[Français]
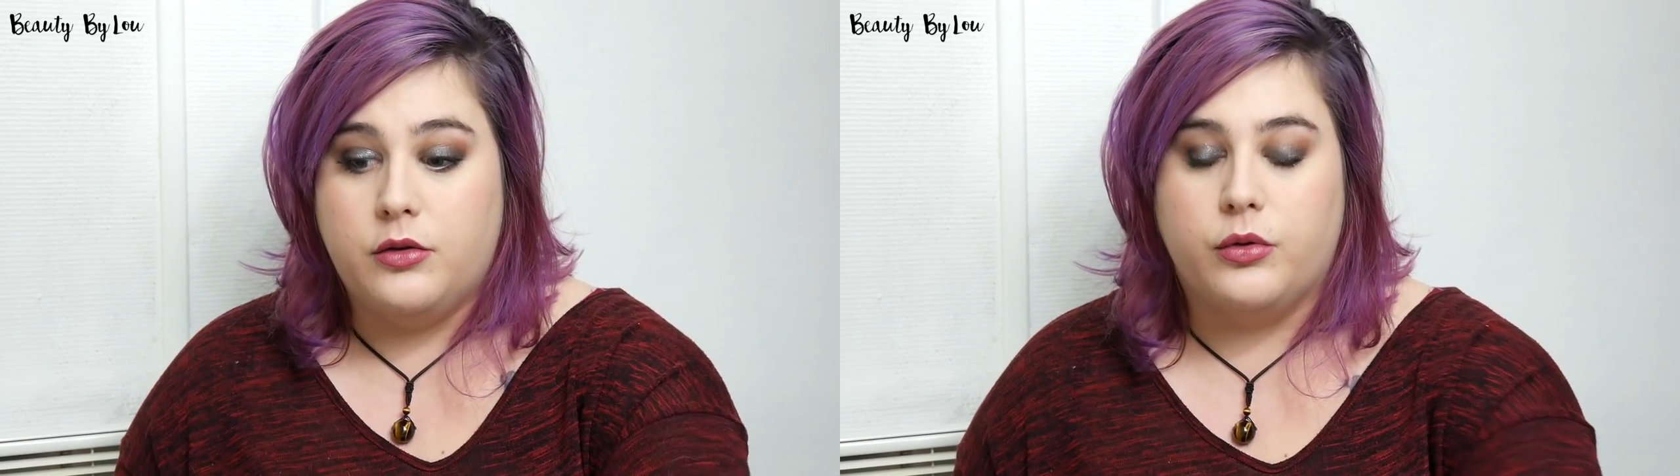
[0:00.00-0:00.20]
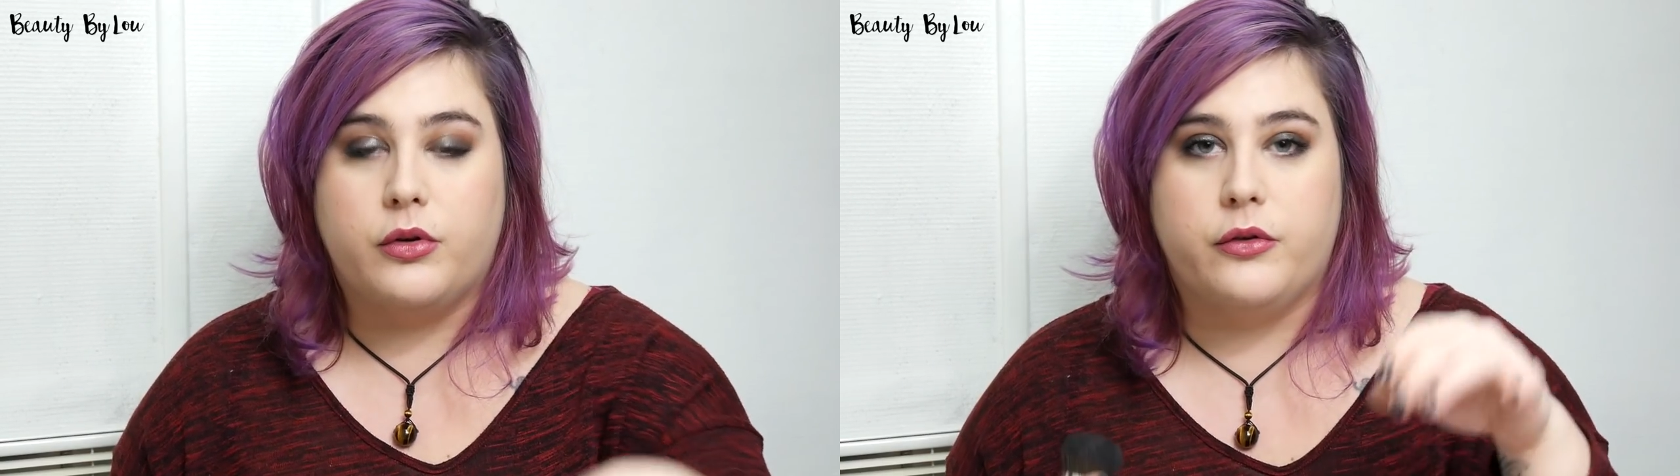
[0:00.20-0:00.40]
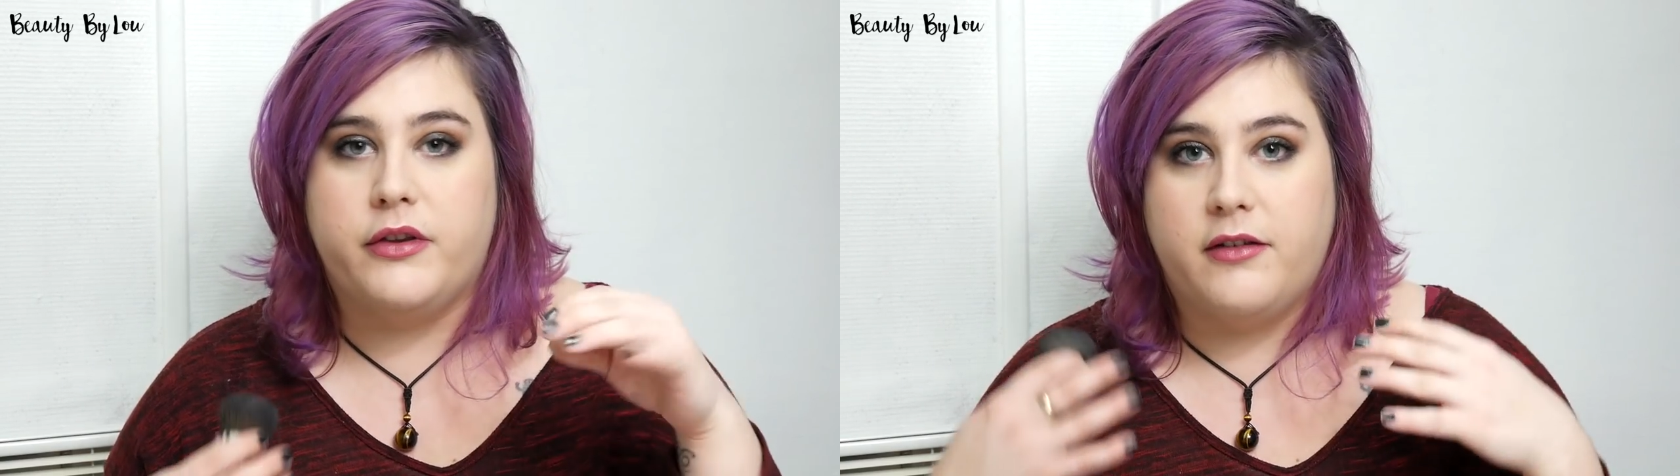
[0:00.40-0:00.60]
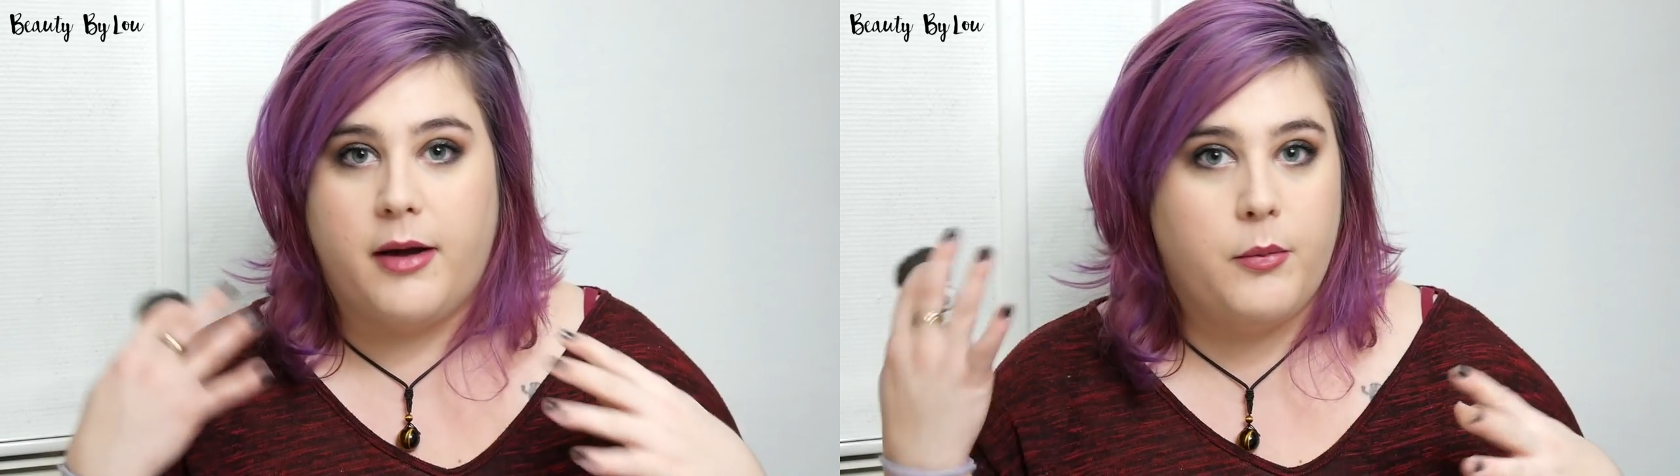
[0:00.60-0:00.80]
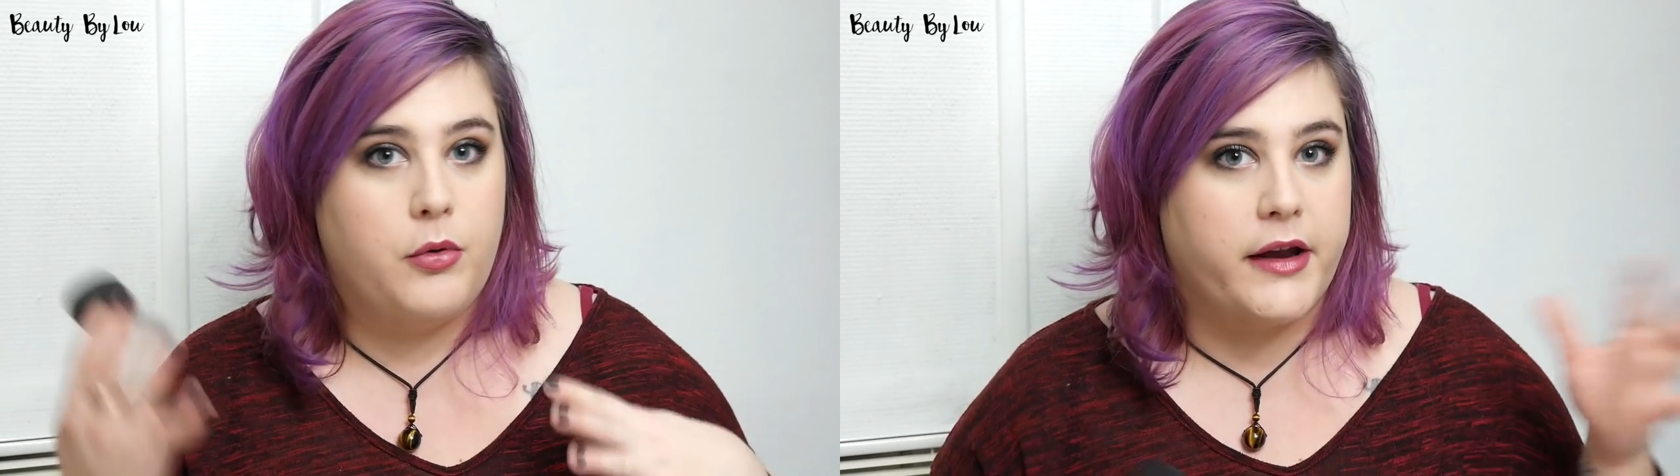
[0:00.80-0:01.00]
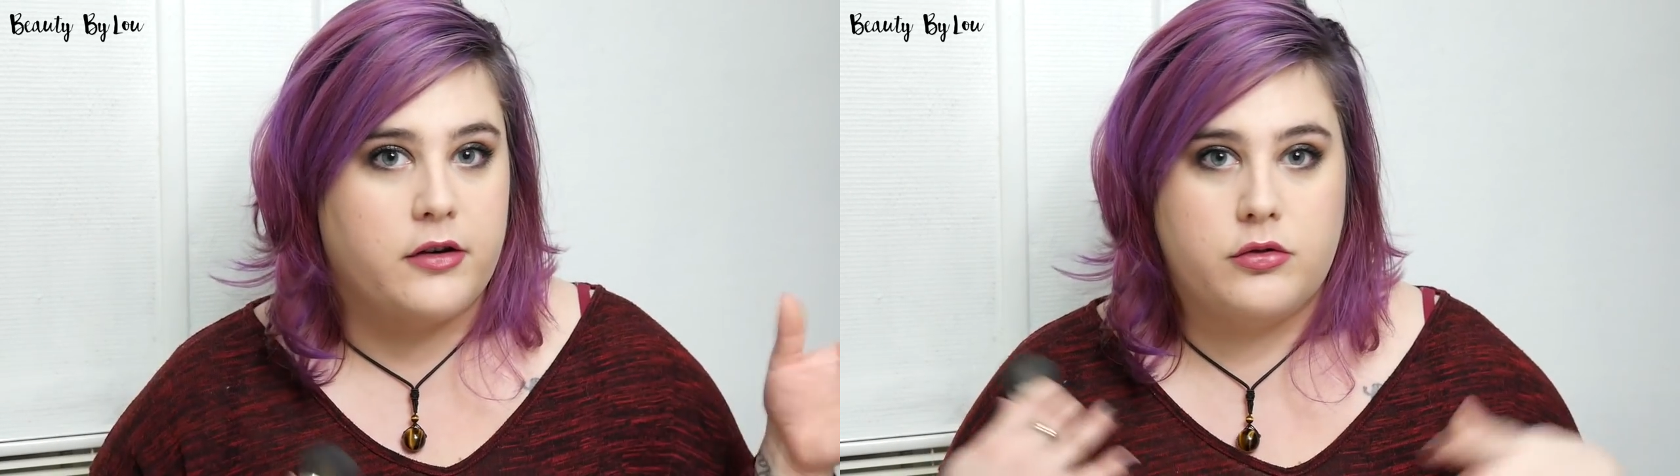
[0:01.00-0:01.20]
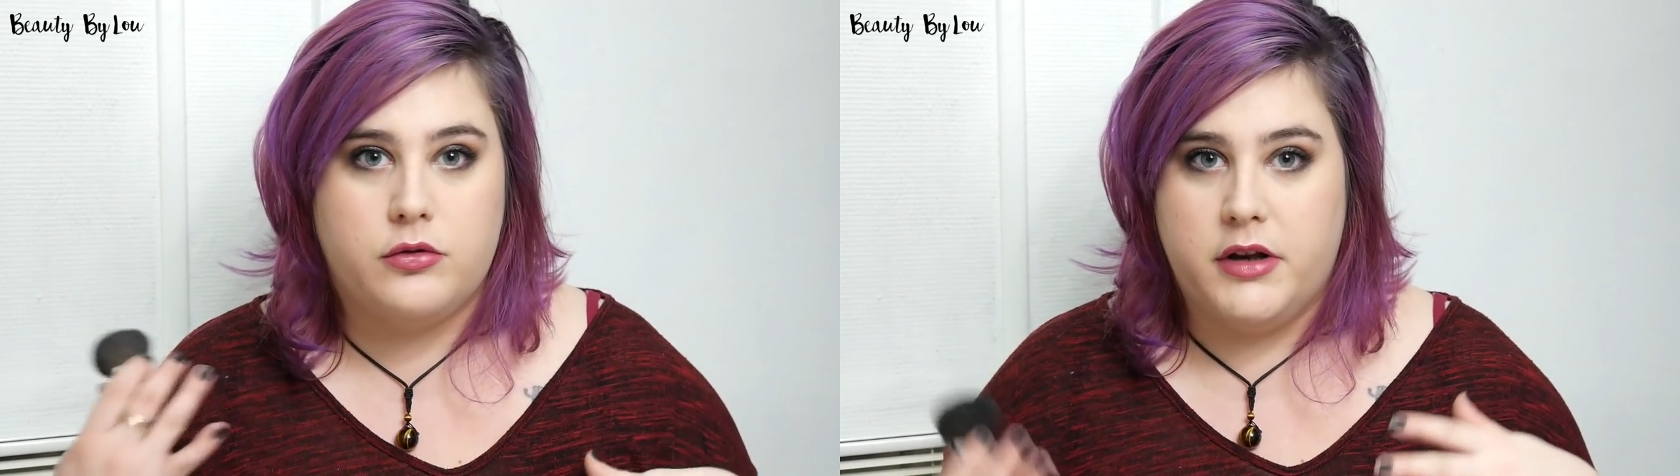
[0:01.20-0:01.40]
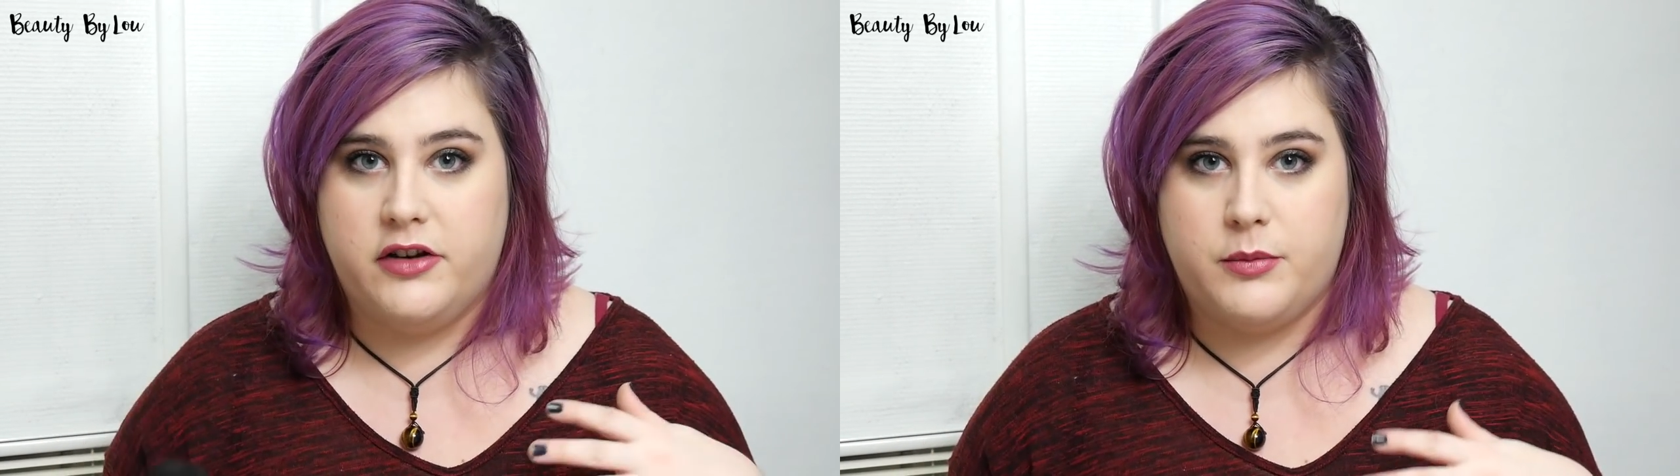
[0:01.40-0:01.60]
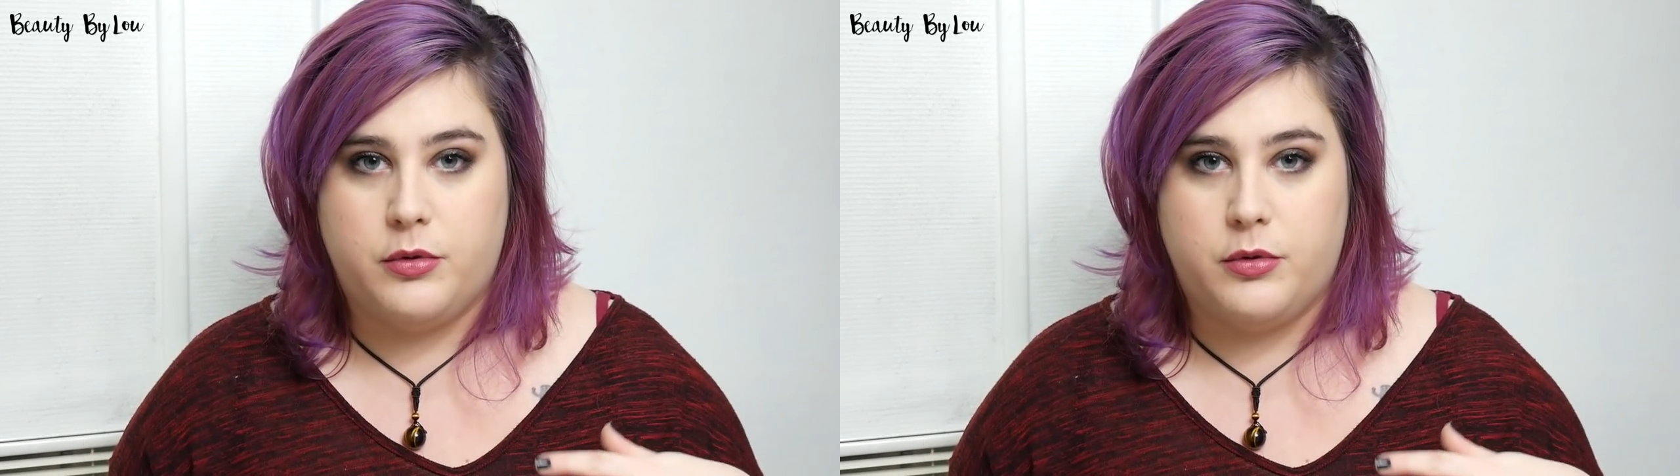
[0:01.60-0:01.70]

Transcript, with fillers: Donc c'est vraiment pour quelque chose de léger